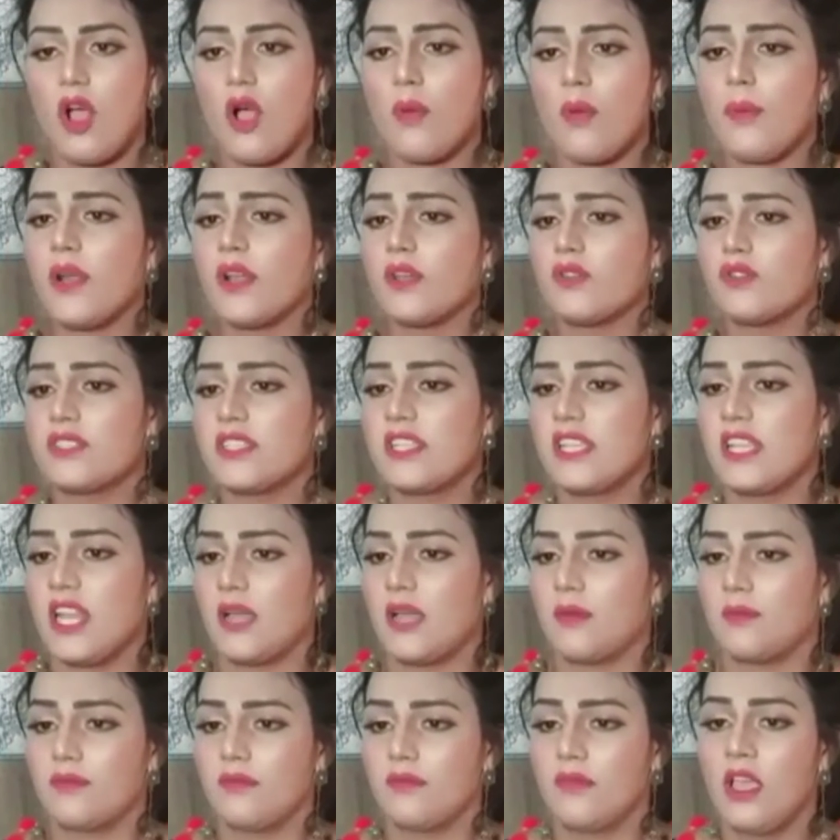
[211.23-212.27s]
অপারক
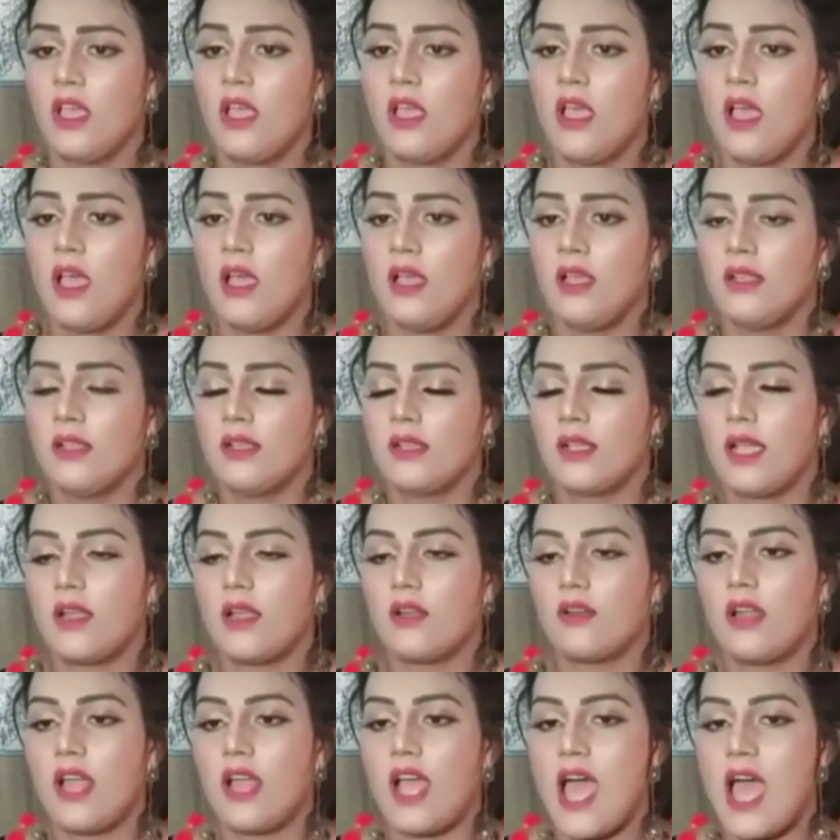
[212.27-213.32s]
ছিলাম
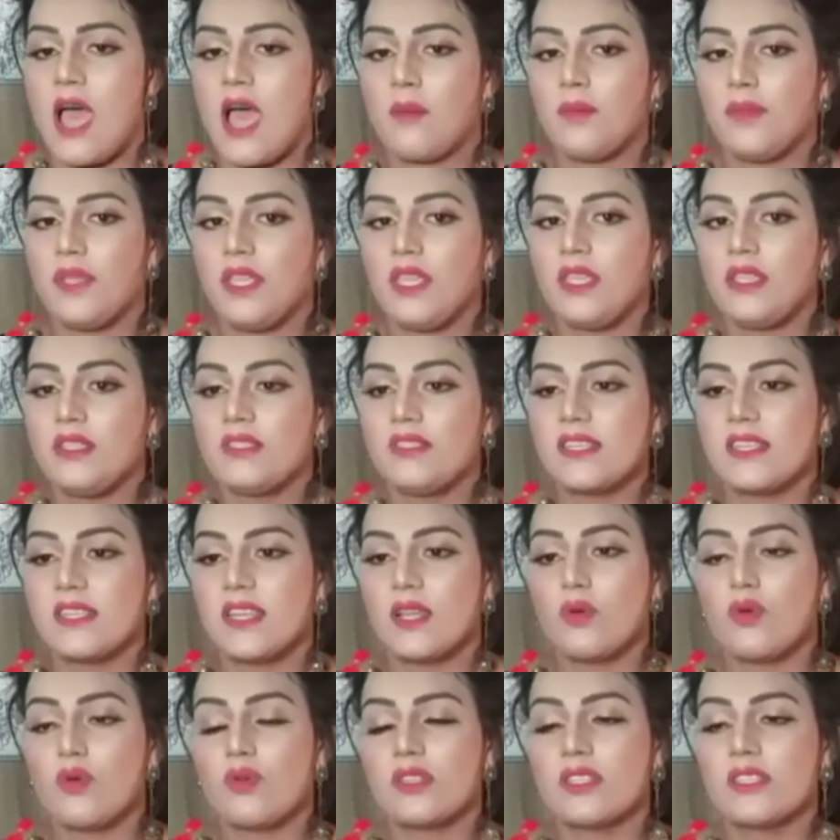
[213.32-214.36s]
কারণ আমি
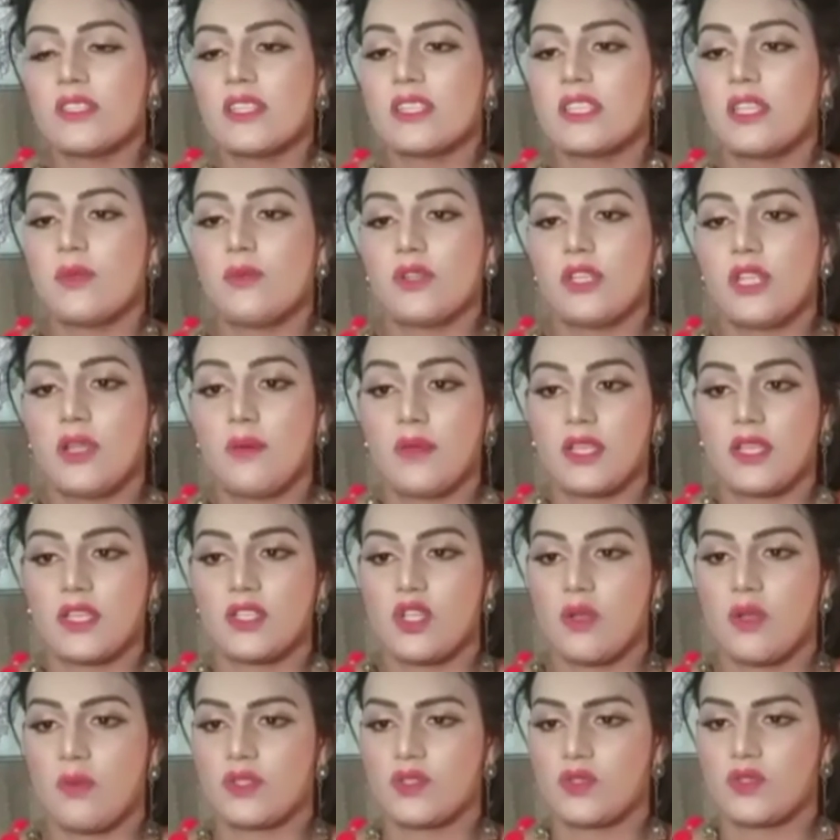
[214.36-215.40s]
যেটা করতে যেতাম এটা আমাকে
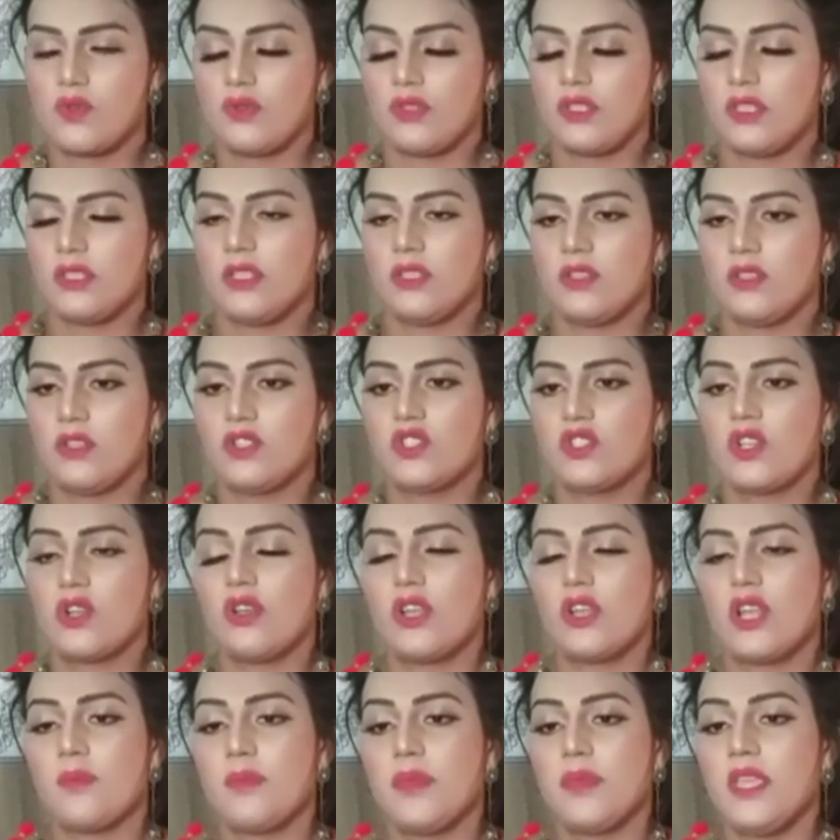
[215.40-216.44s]
সমাজ করতে দিত না
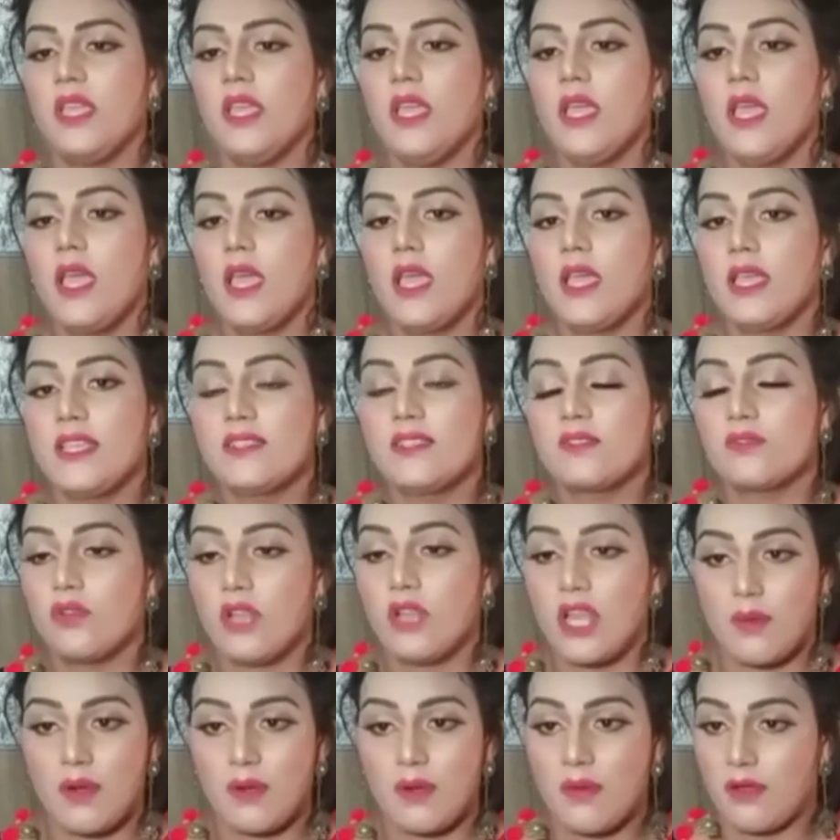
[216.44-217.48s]
যখন আমি
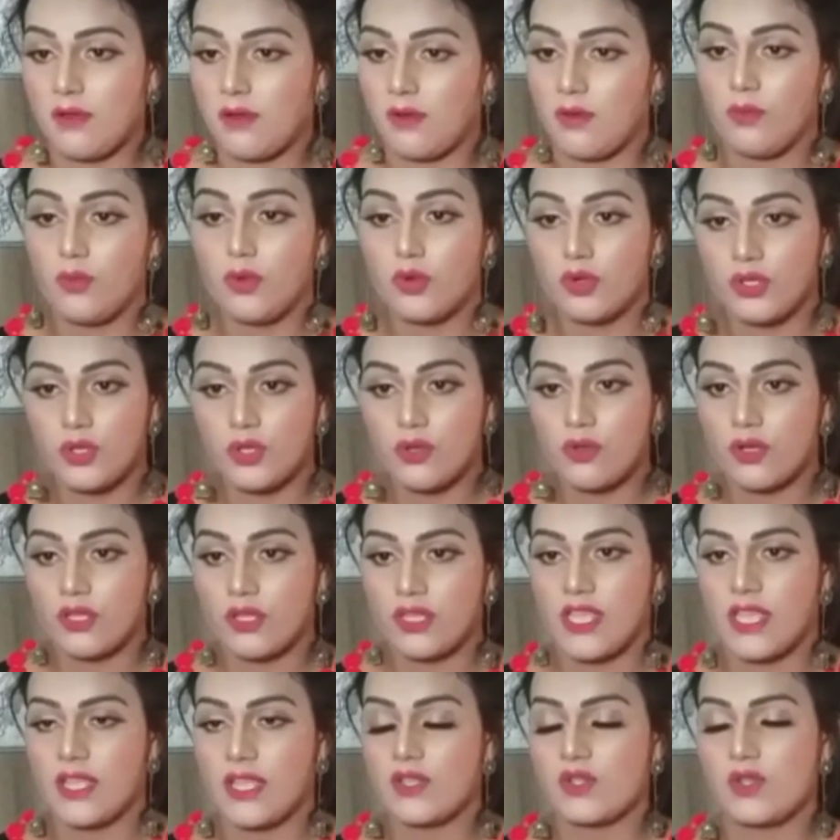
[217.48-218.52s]
স্কুলে আমার বাবা মা ভর্তি করে
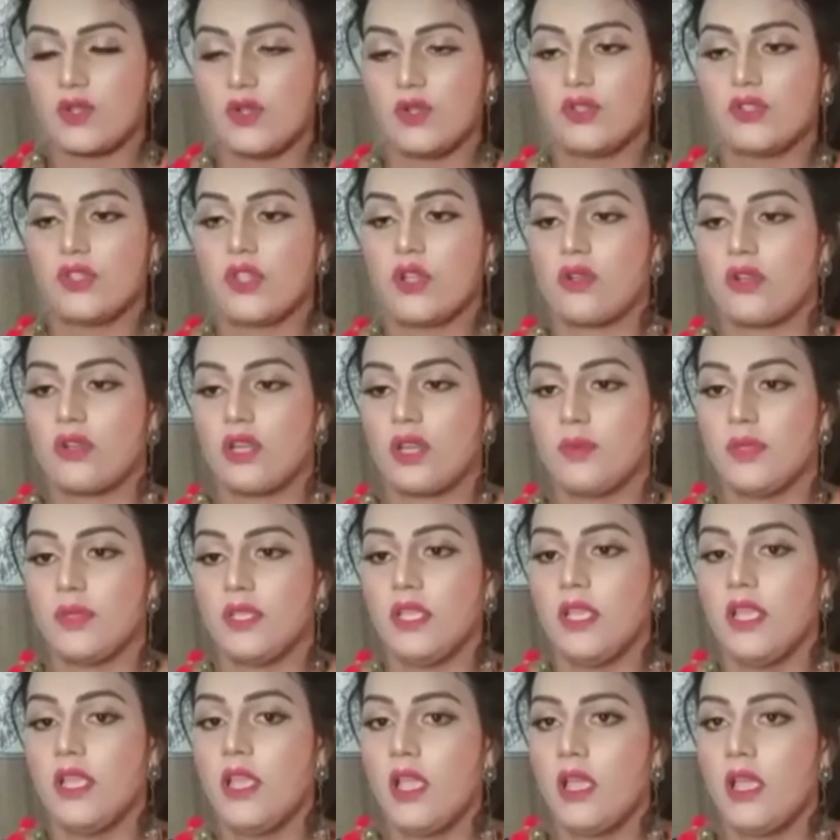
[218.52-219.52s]
দিয়ে আসলো তখন আমি